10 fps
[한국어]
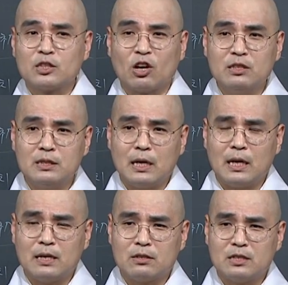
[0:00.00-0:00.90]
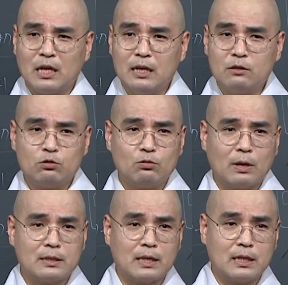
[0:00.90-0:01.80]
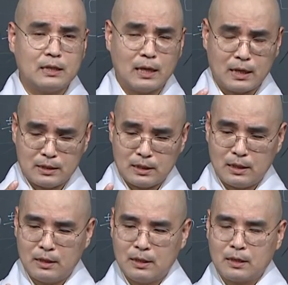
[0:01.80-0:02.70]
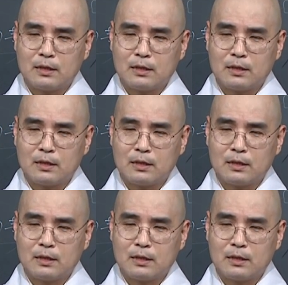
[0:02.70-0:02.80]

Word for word: 전 세계에서 제일 중요한 살이 세 가지.